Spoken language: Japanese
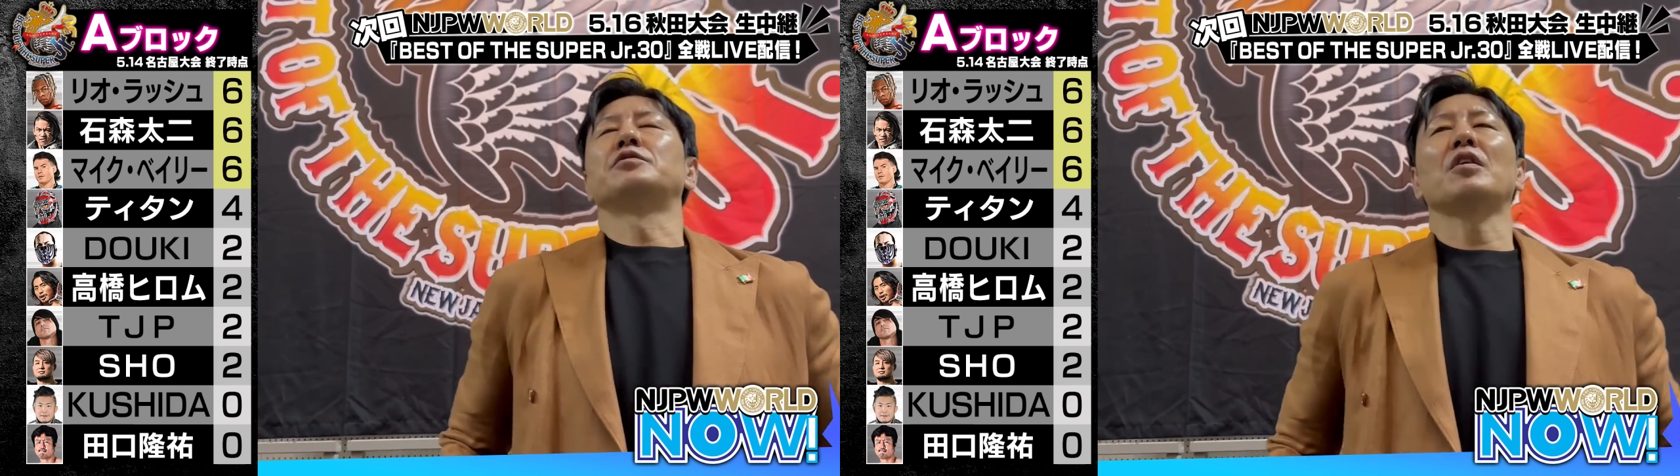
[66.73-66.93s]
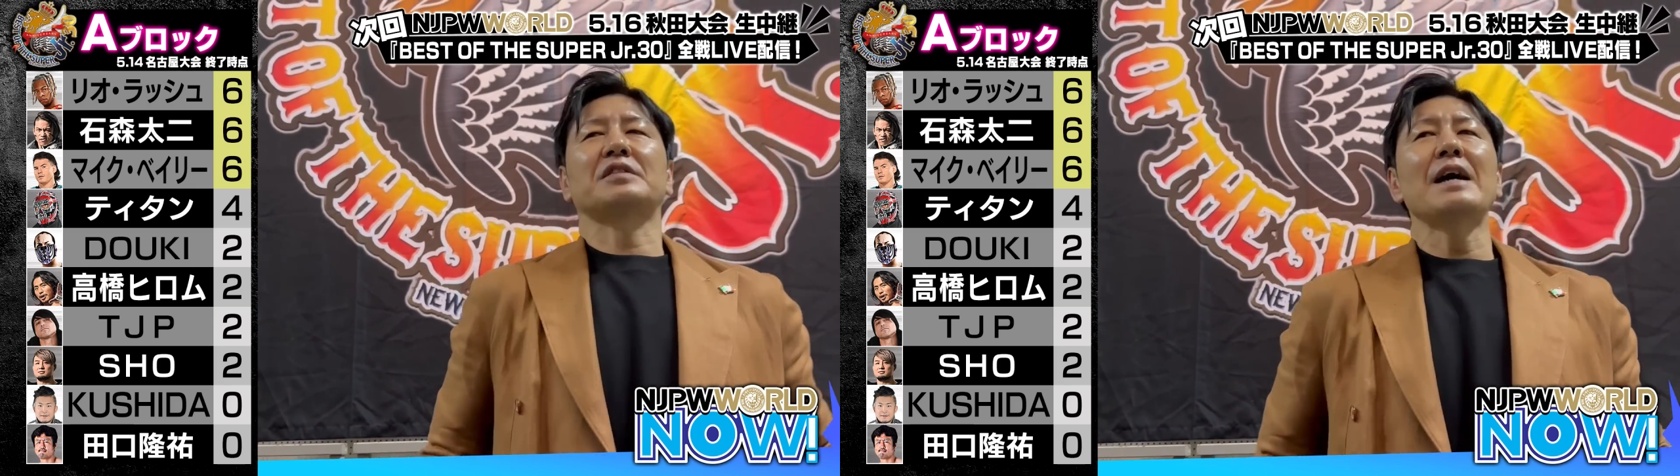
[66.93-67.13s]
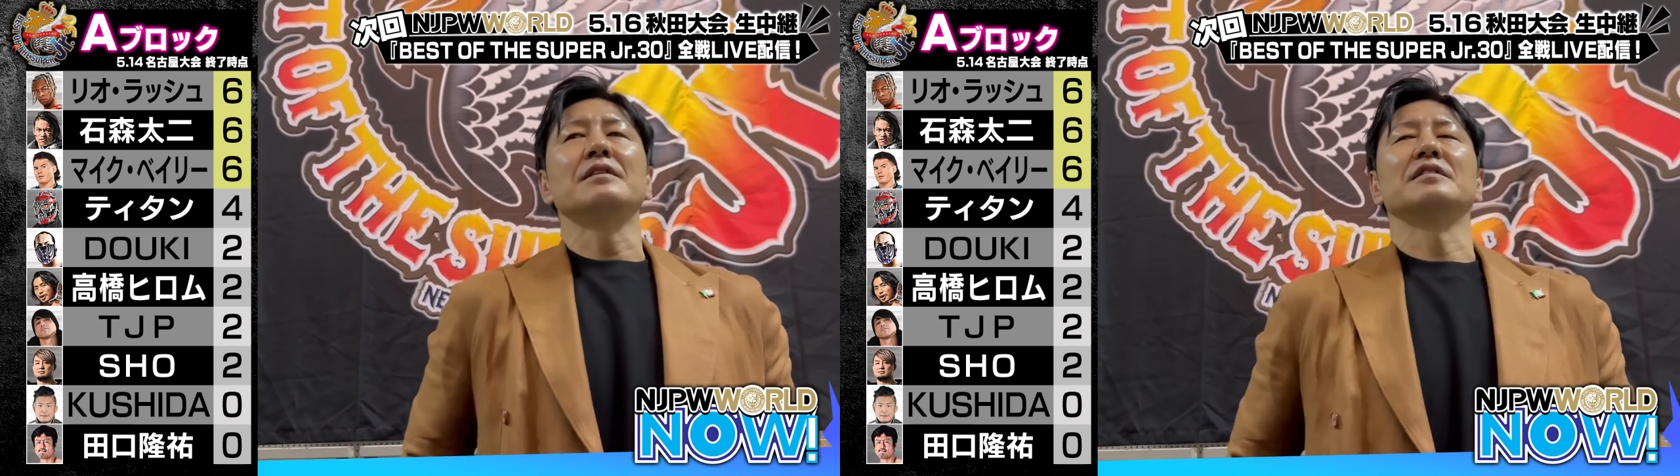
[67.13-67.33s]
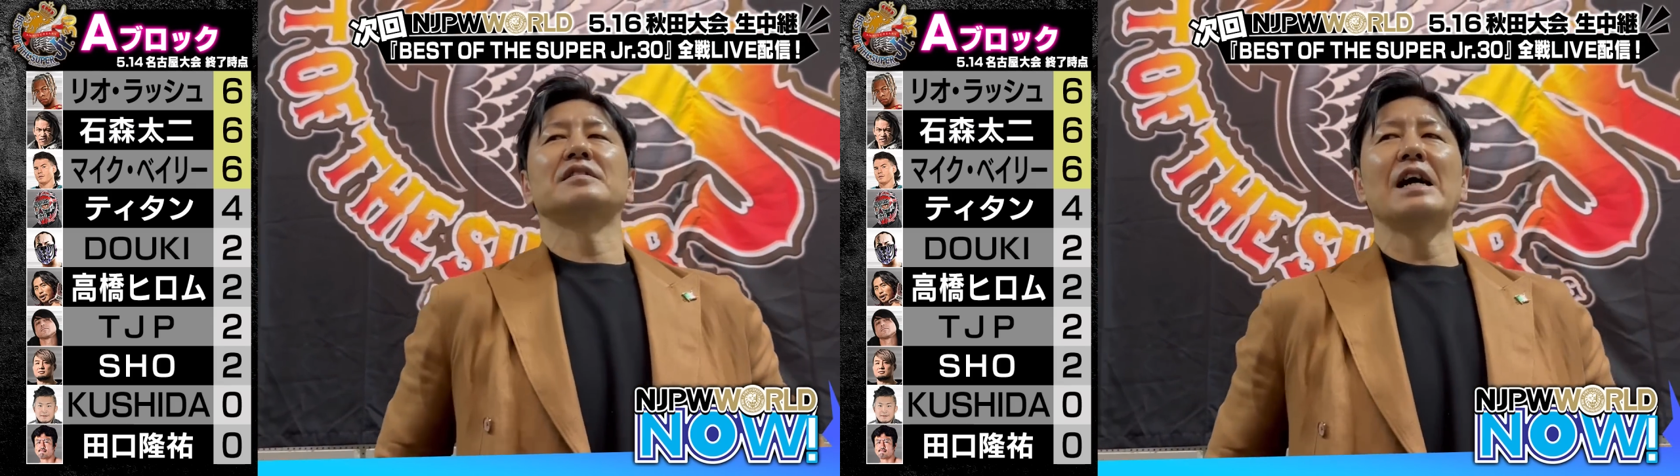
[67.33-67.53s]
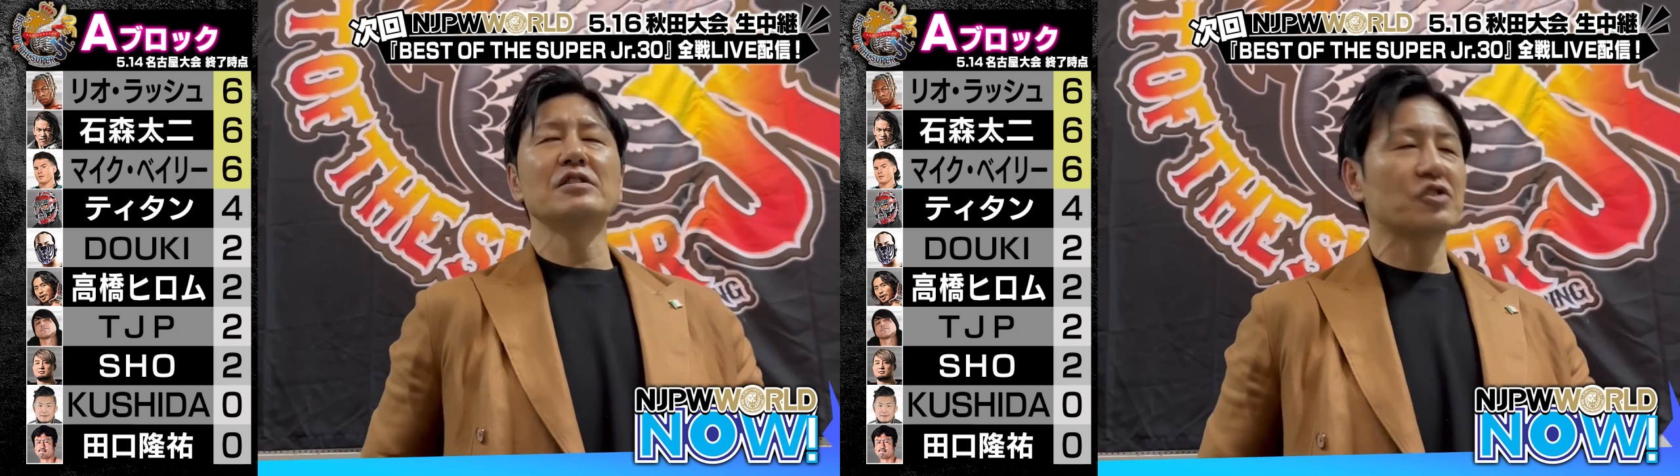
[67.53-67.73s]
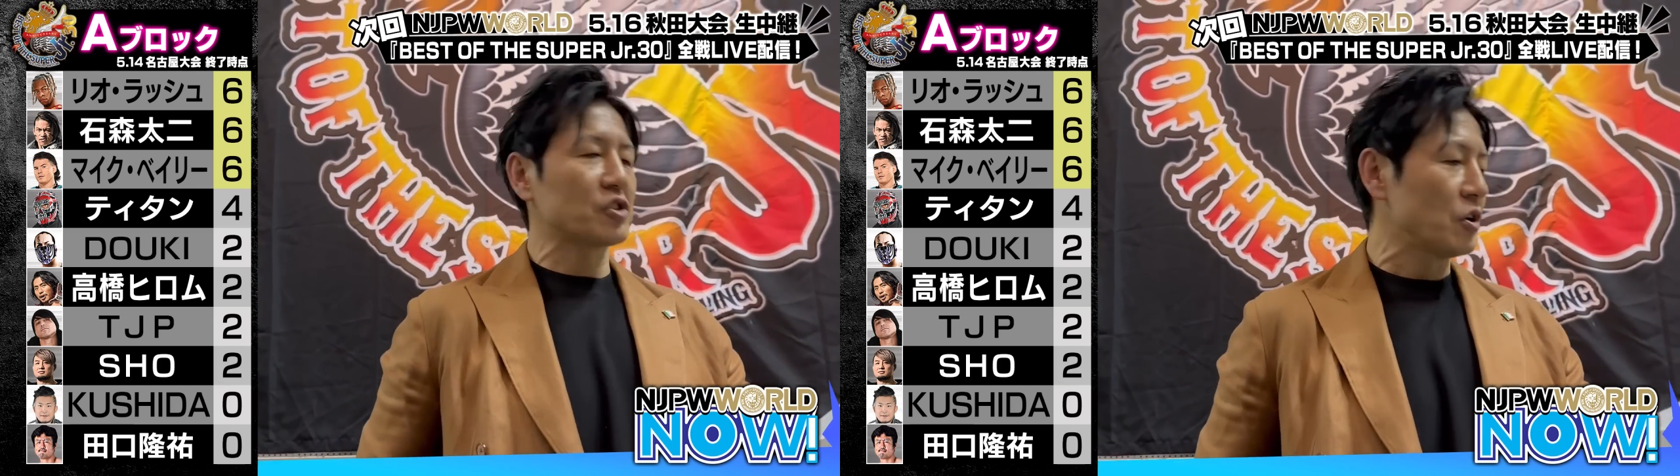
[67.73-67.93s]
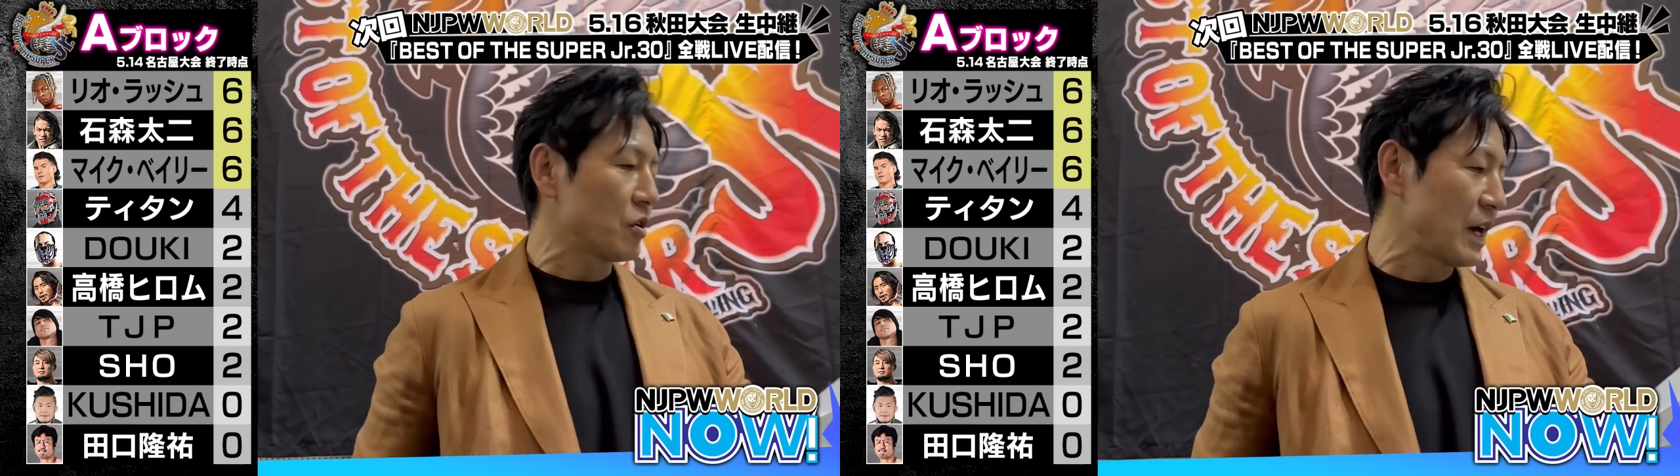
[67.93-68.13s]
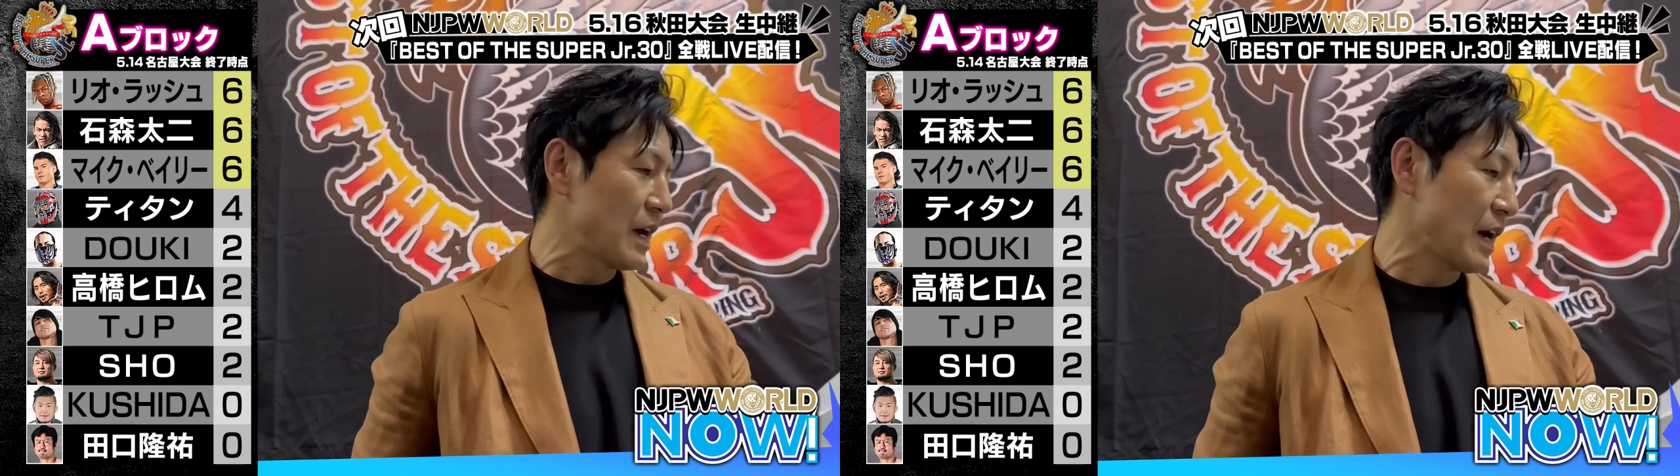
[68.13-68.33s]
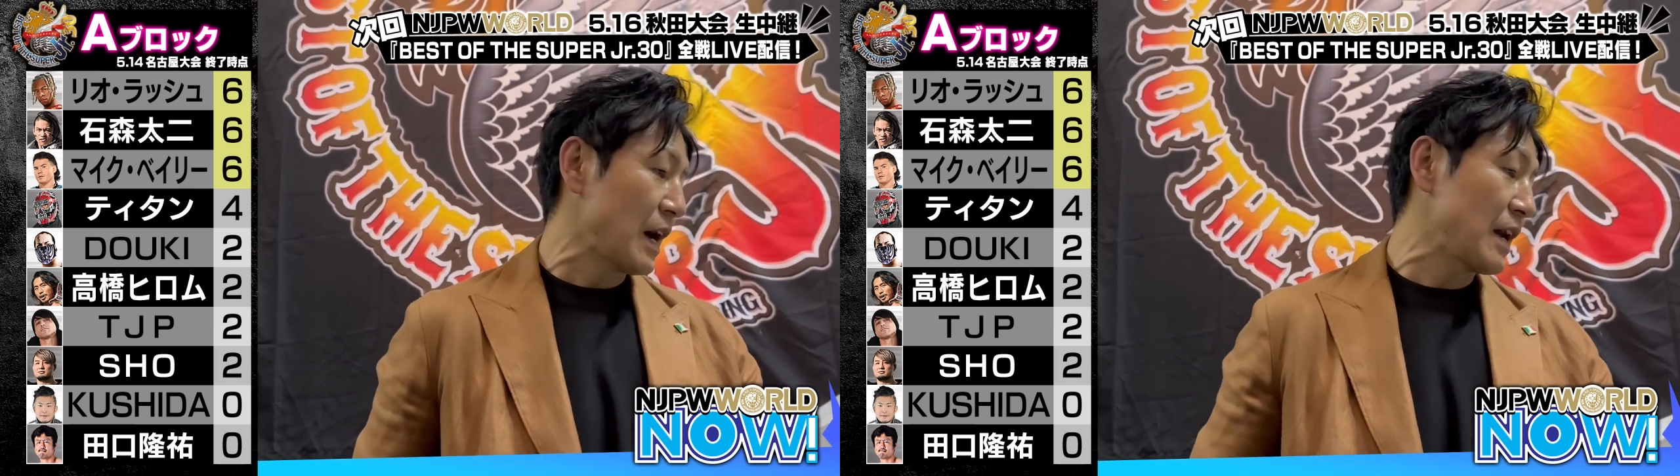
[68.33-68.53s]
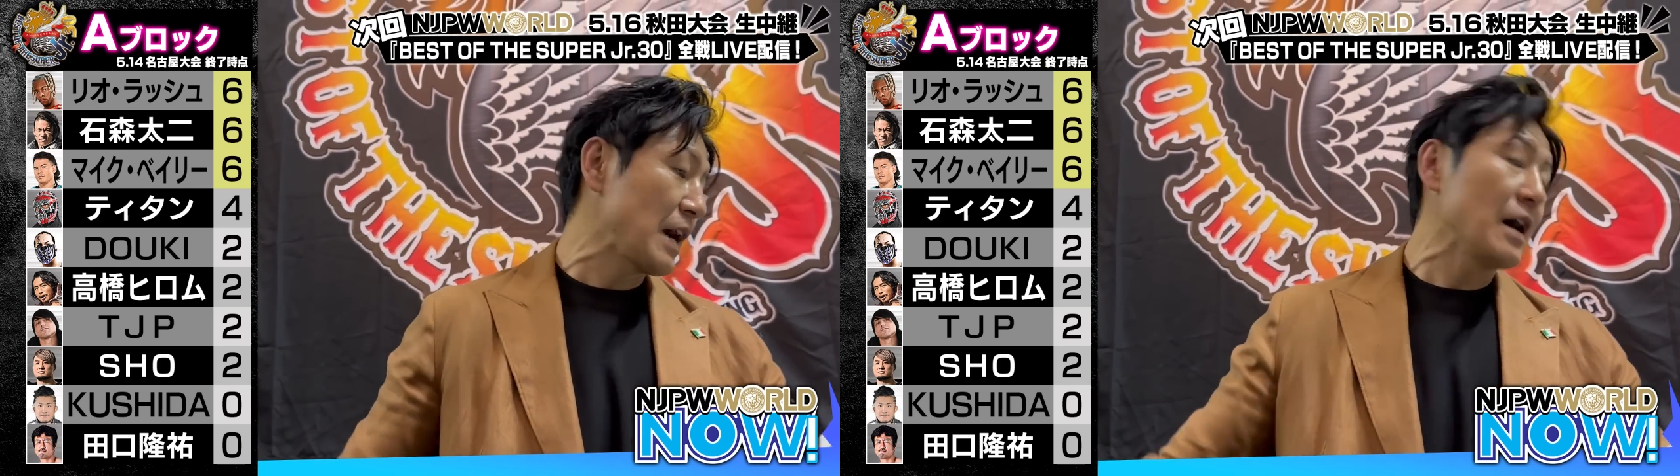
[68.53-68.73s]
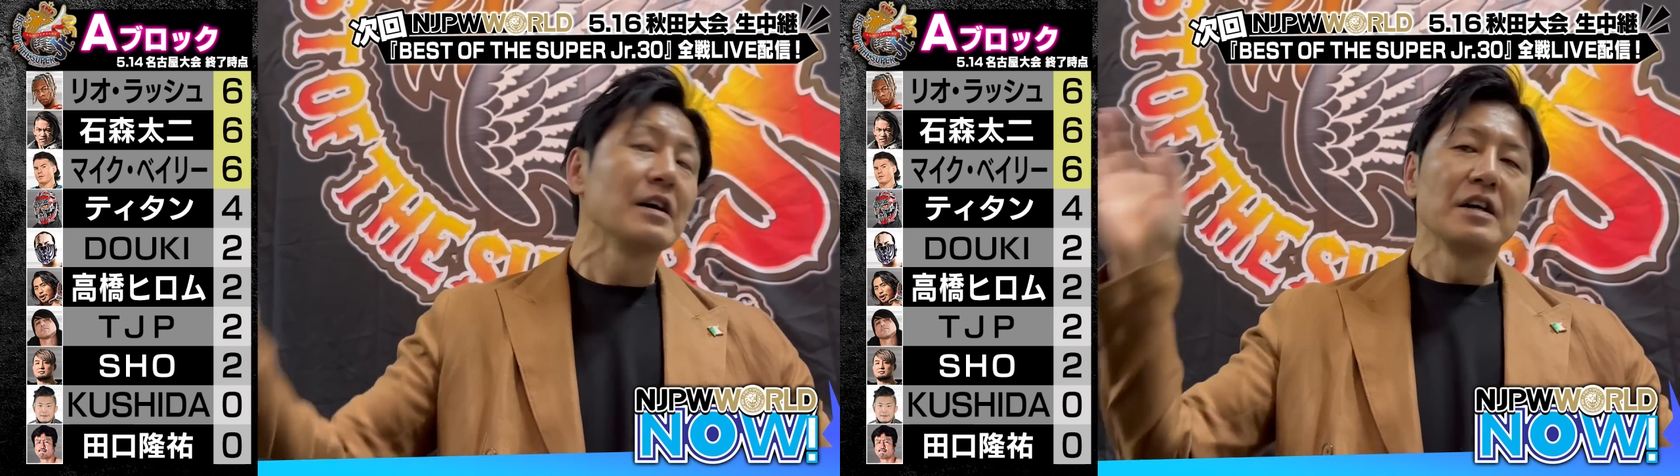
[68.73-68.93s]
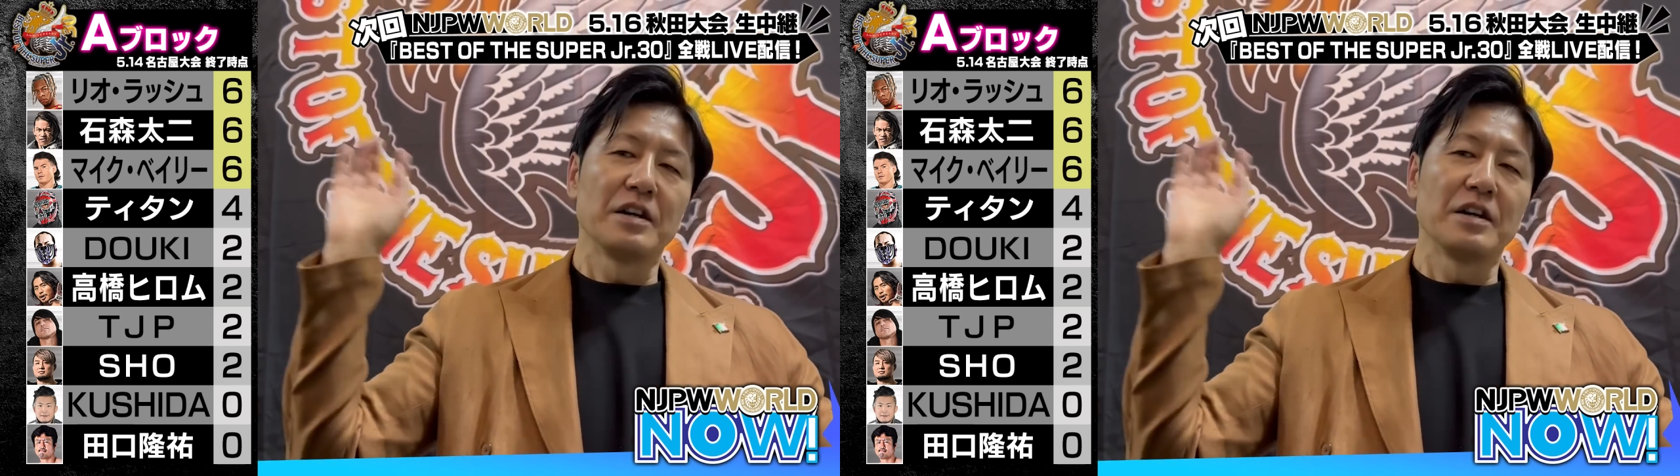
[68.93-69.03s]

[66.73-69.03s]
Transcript: 6点3勝0敗が